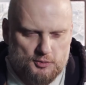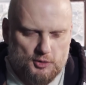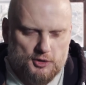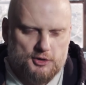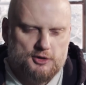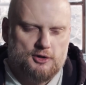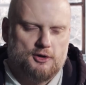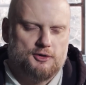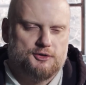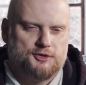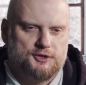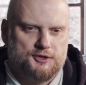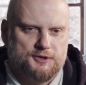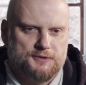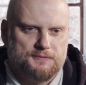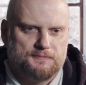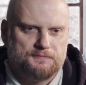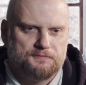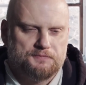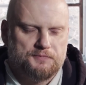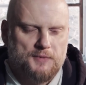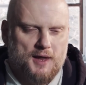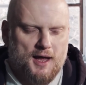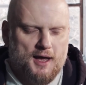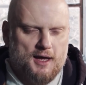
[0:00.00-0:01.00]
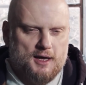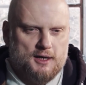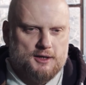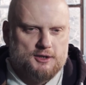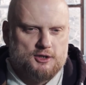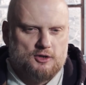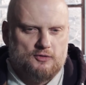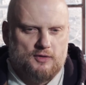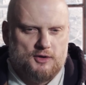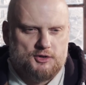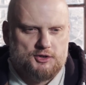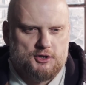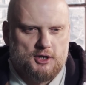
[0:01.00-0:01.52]
moi drodzy.
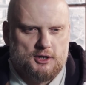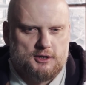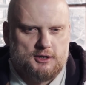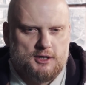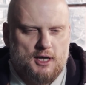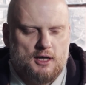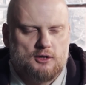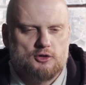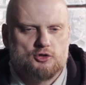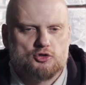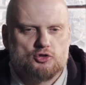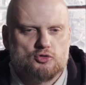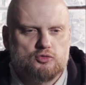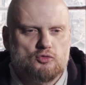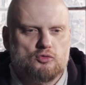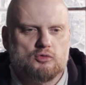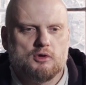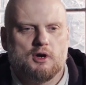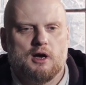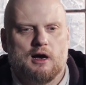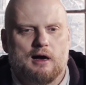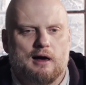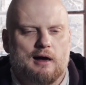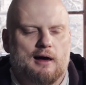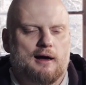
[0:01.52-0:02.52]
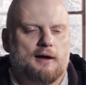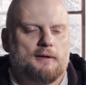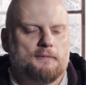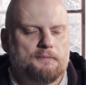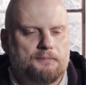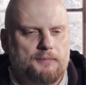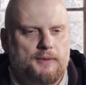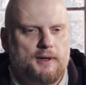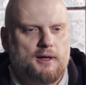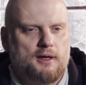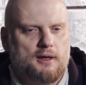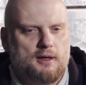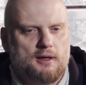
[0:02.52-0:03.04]
Zobaczcie, ten sługa
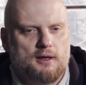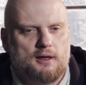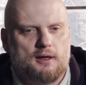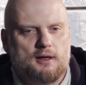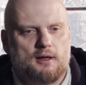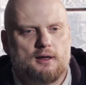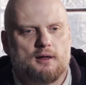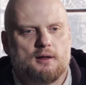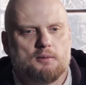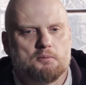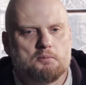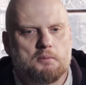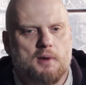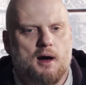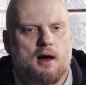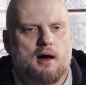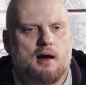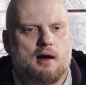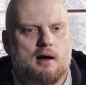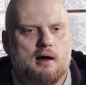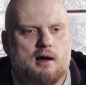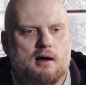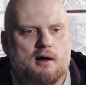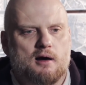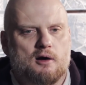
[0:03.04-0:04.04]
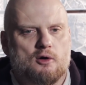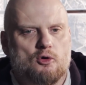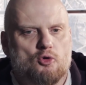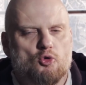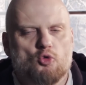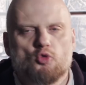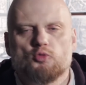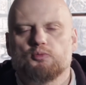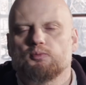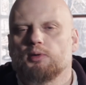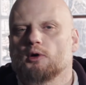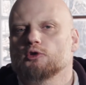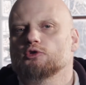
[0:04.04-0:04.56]
y, ma
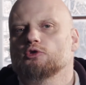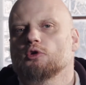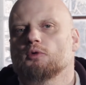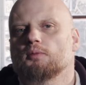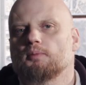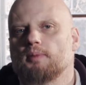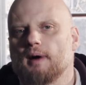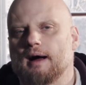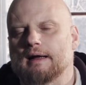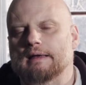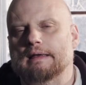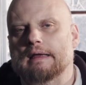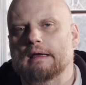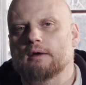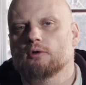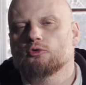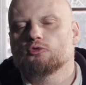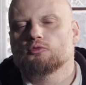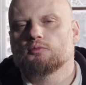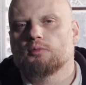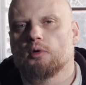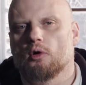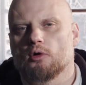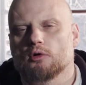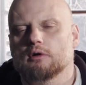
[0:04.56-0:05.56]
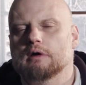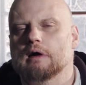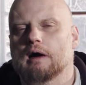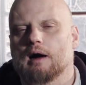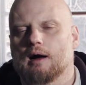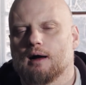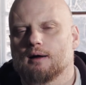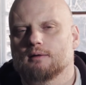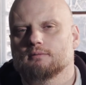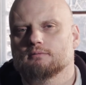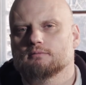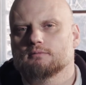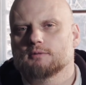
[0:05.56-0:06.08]
upodobanie u
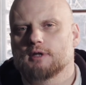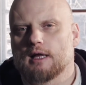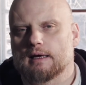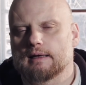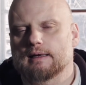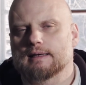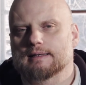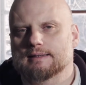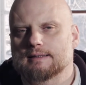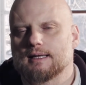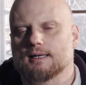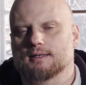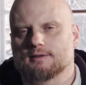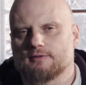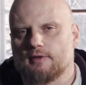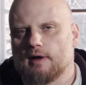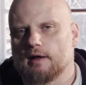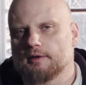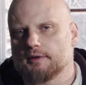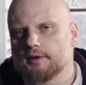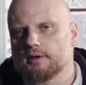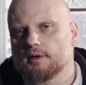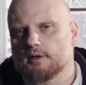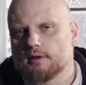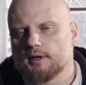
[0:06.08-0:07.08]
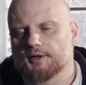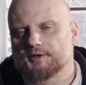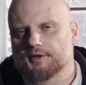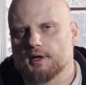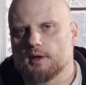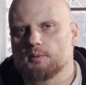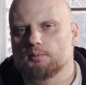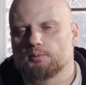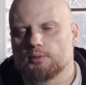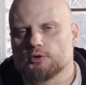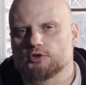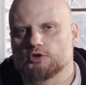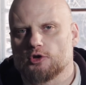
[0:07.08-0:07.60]
Boga. Tak jest nazwany na
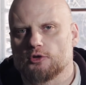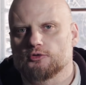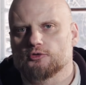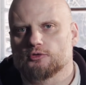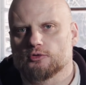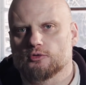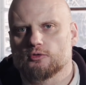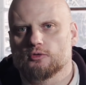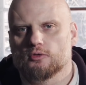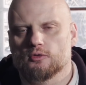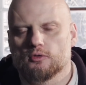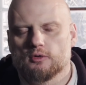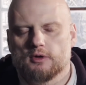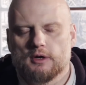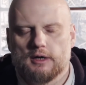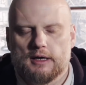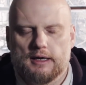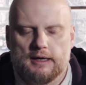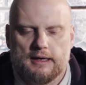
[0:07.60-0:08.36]
samym początku